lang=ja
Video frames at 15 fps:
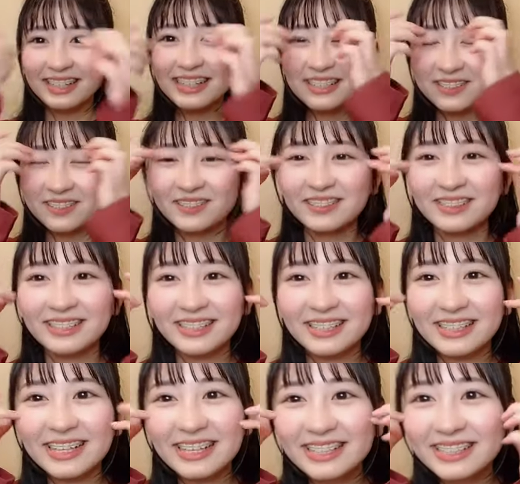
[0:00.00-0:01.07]
いいよ
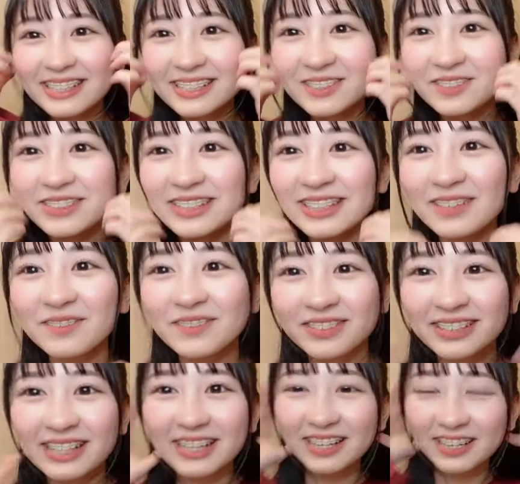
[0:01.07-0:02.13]
久しぶりだも
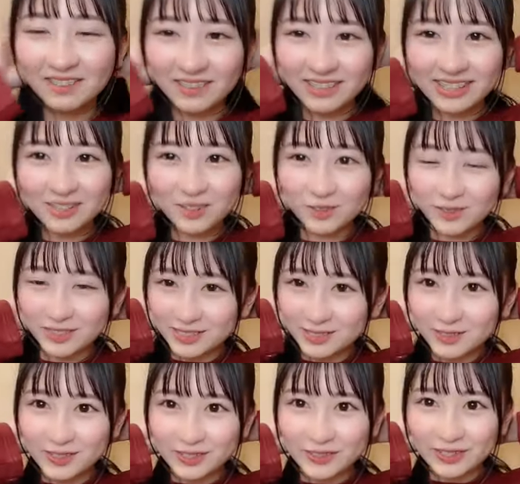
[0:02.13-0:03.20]
んねみんなこの
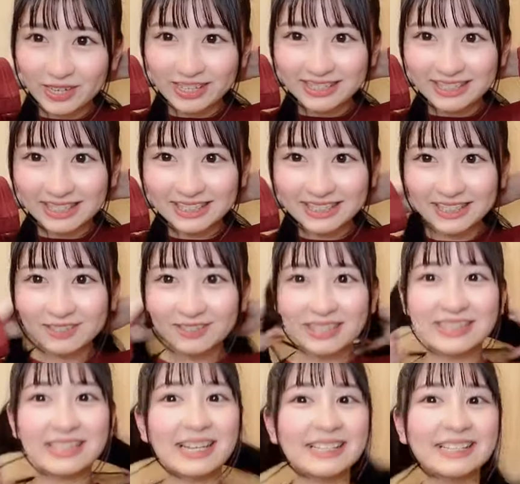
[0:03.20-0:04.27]
スクショを拡散してくだ
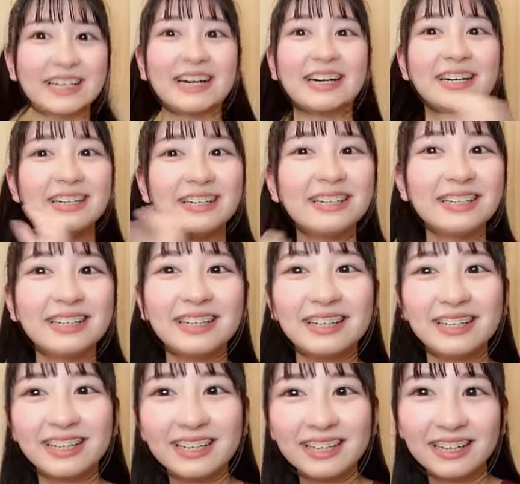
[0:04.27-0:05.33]
さいじゃあ
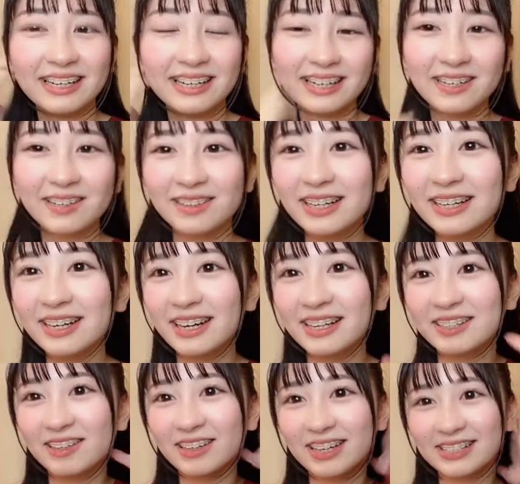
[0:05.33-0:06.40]
言ったから
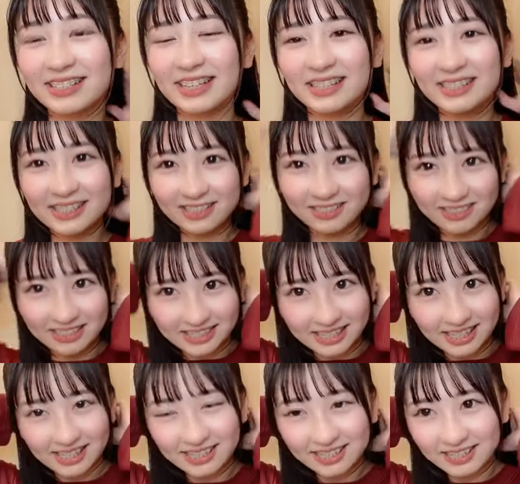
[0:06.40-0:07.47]
には拡散してくだ
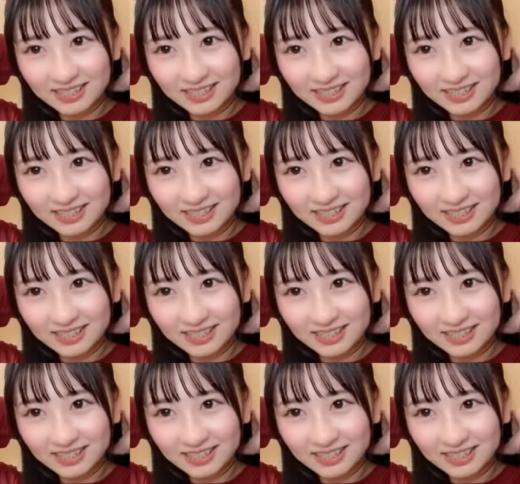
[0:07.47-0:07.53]
さい